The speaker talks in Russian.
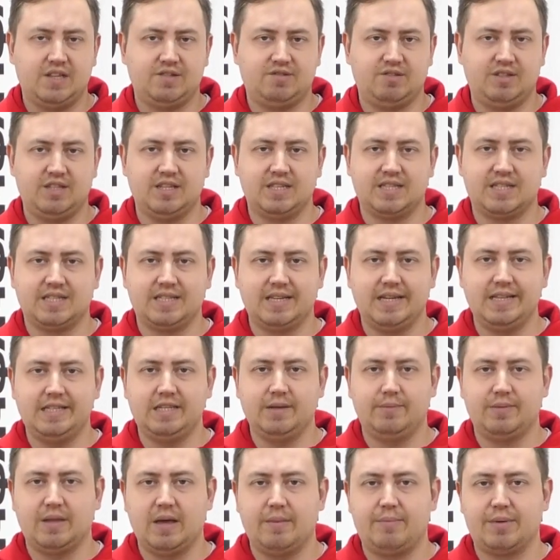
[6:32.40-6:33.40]
В связи с
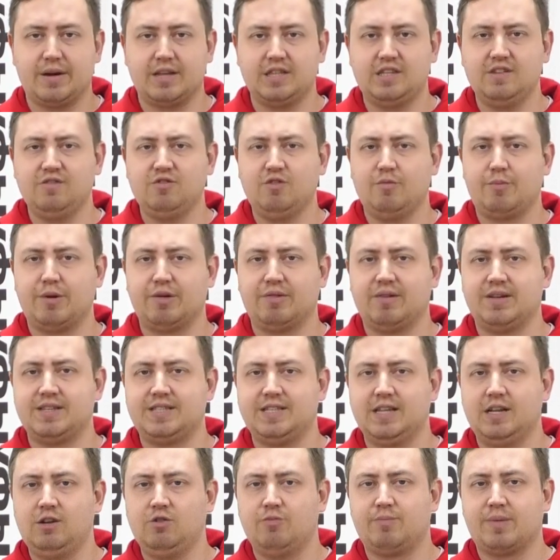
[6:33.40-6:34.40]
этим на оперативку
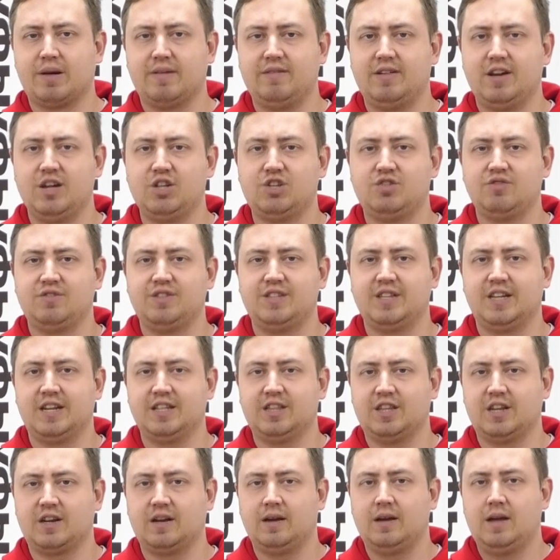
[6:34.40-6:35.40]
пригласили управляющего
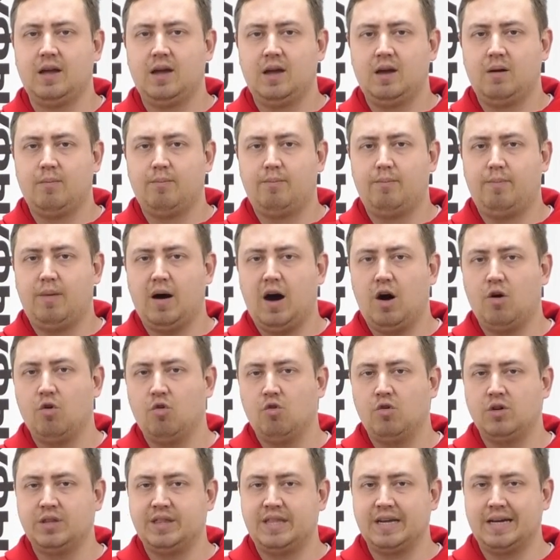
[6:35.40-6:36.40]
директора
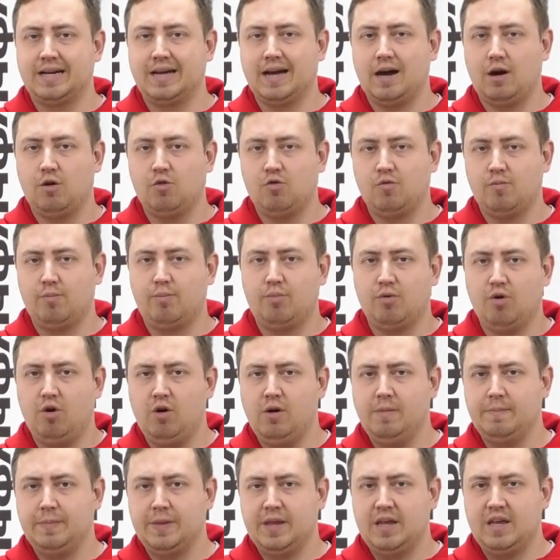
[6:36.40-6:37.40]
ПАУ ОДК
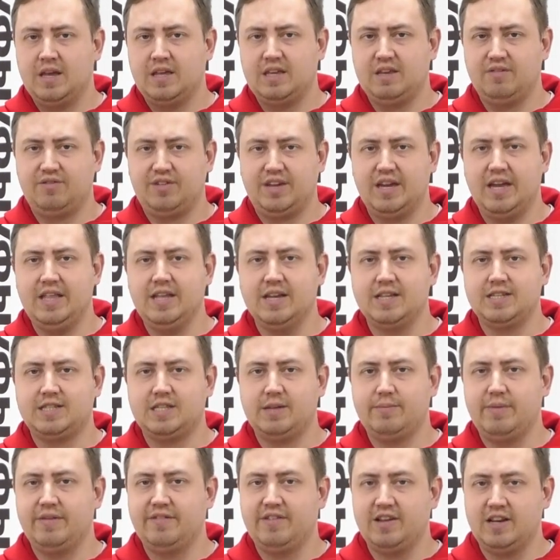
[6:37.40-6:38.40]
УМПО Евгения
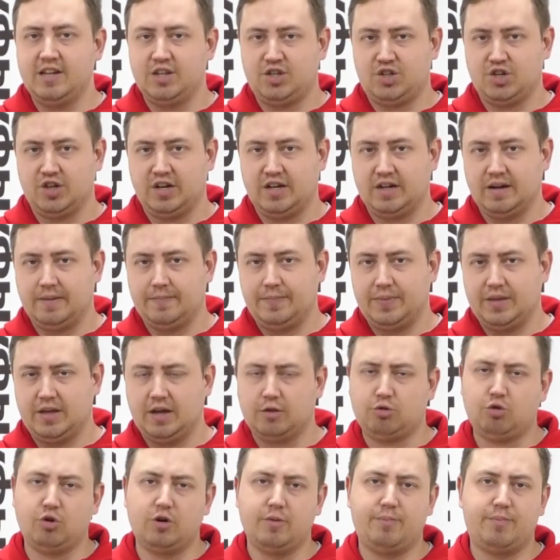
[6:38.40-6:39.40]
Семивеличенко,
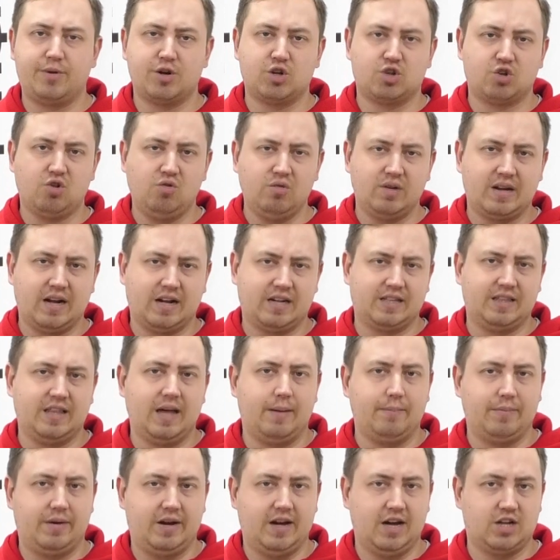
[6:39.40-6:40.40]
который пришел, как
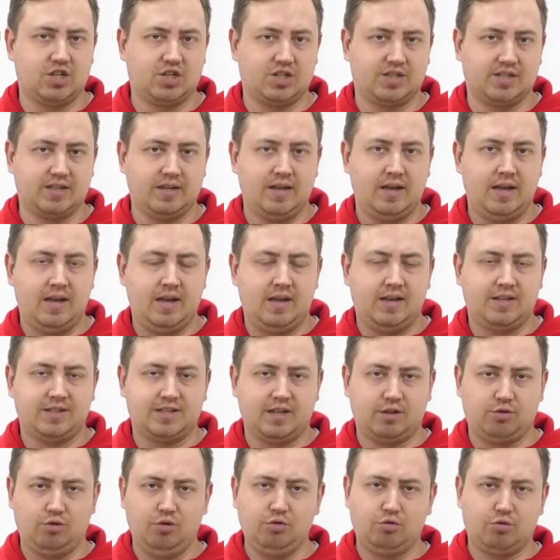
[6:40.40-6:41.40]
нам кажется,
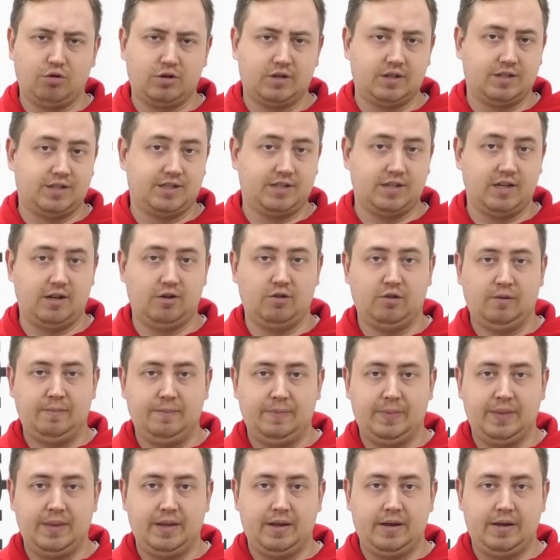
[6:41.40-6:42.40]
с одной только целью –
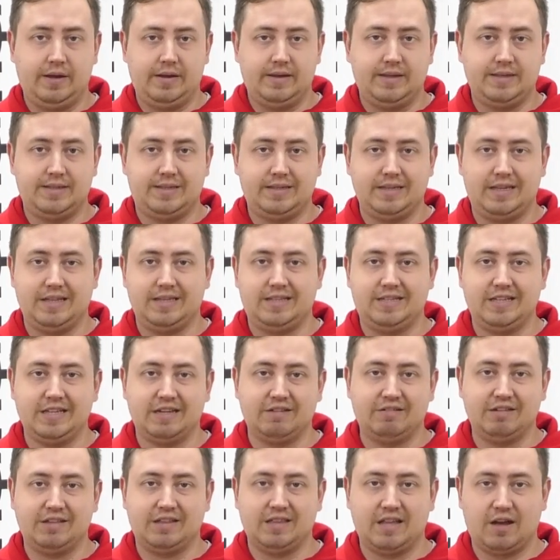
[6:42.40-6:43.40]

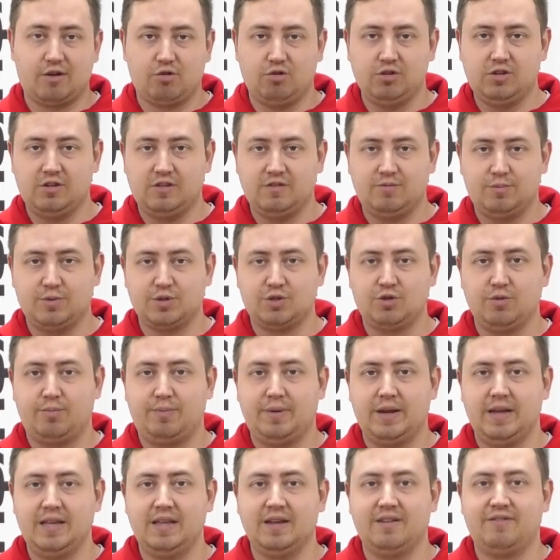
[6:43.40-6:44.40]
сагитировать народ в
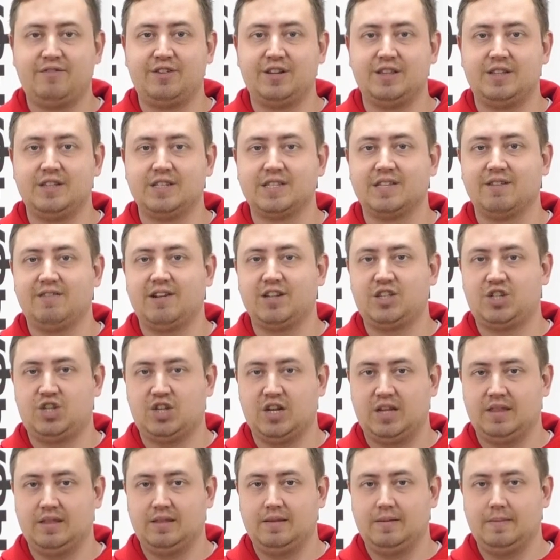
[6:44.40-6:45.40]
поступление в ряды
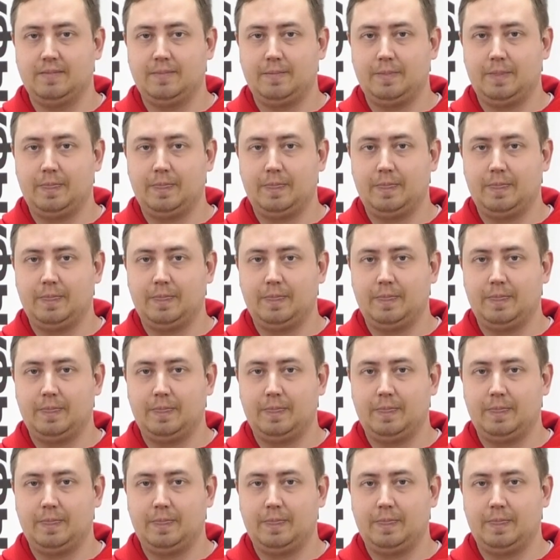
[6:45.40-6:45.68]
заводчан.